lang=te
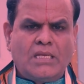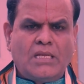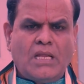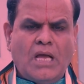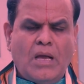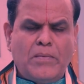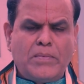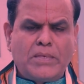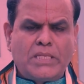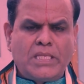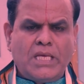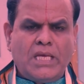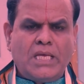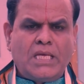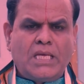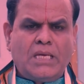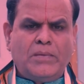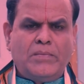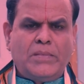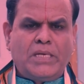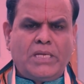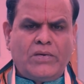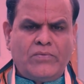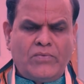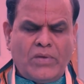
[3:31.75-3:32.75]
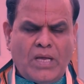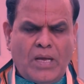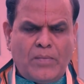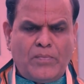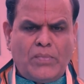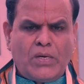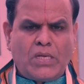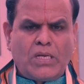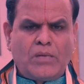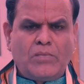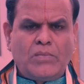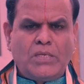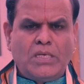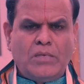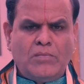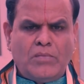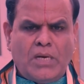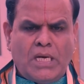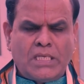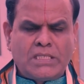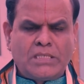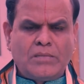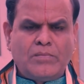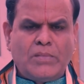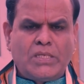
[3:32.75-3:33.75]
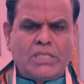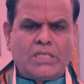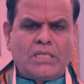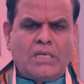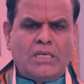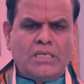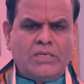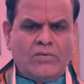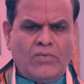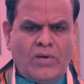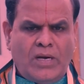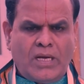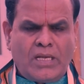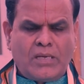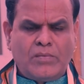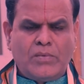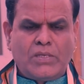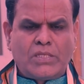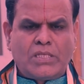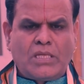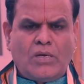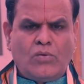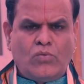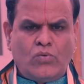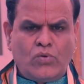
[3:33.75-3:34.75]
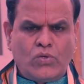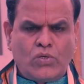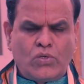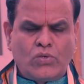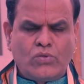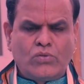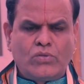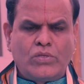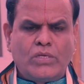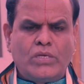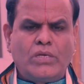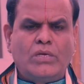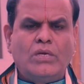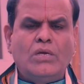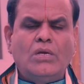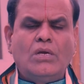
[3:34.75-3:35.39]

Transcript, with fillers: లాభదాయకమైన వ్యాపారం ఈ మాసమంతా ఈ వారమంతా ఉంటుంది